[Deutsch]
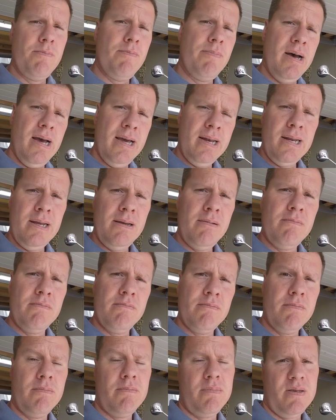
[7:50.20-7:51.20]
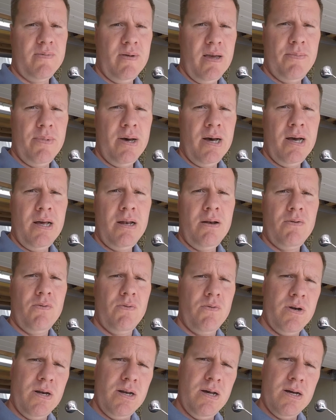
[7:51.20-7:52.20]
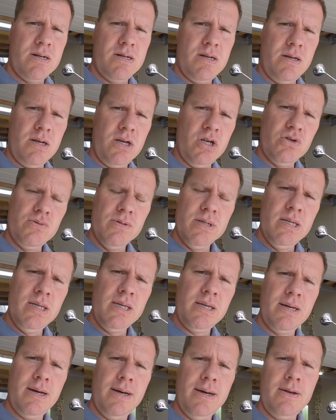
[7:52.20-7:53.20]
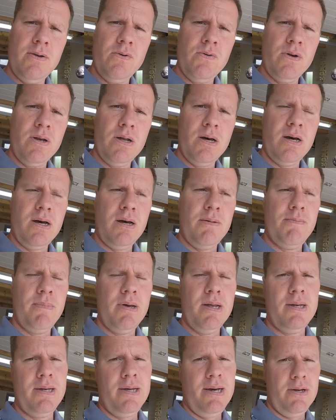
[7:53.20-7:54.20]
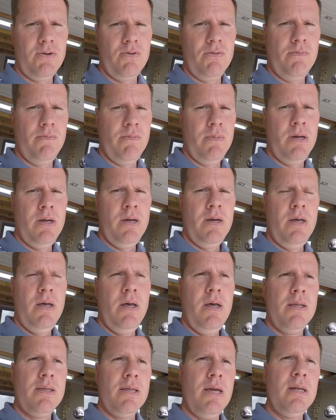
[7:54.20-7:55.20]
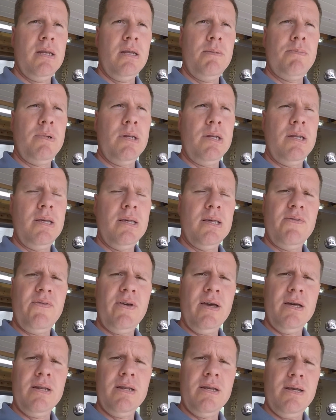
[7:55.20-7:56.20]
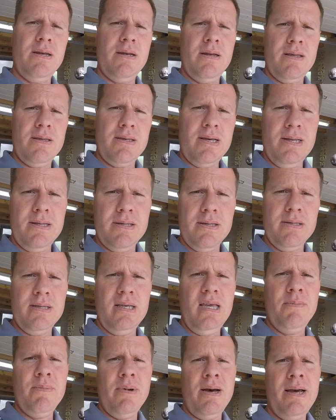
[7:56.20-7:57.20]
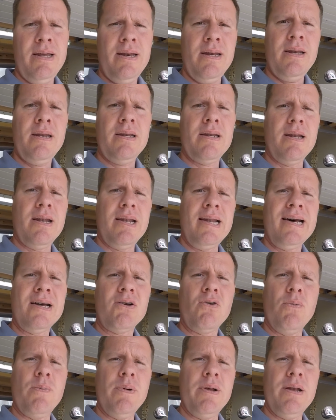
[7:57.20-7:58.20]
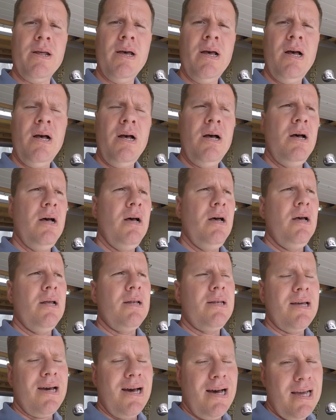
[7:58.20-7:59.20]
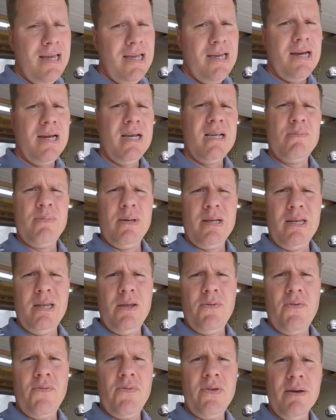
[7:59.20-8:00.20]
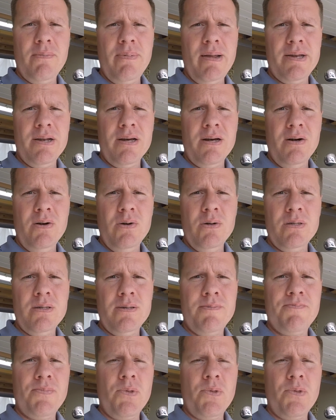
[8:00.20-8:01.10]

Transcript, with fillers: beide, zweimal und nach der Geschwindigkeit und nach dem Datum. Dann tippt er diese Werte in sein System ein. Danach kommen drei respektive vier Blätter raus